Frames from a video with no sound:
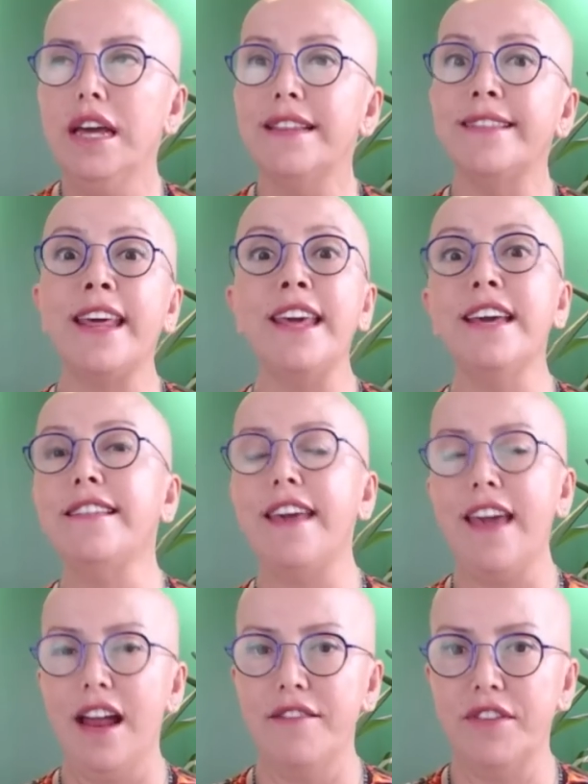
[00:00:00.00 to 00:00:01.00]
Neye
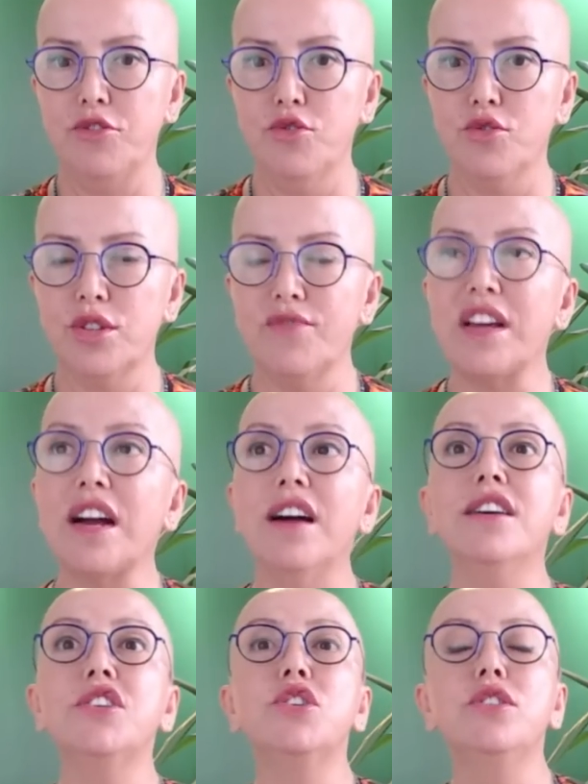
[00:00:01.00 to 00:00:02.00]
değer veriyoruz ve
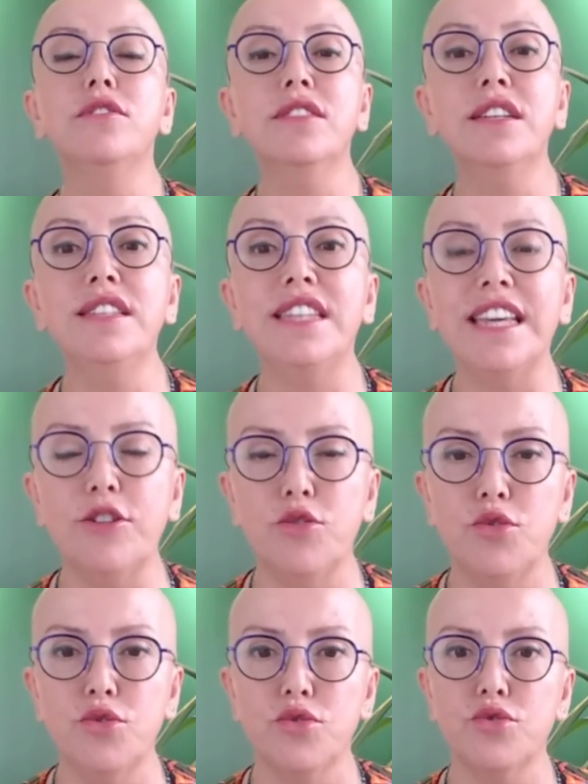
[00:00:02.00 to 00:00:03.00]
karşılığında ne
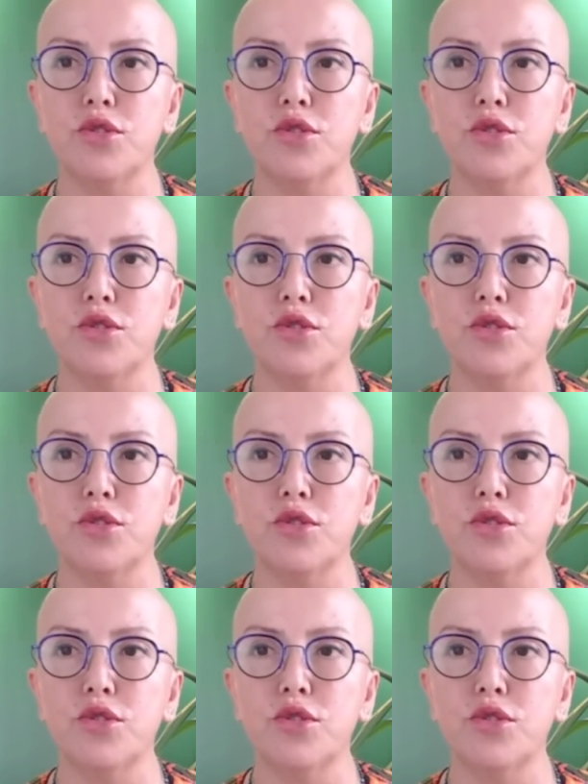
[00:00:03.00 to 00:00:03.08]
görüyoruz?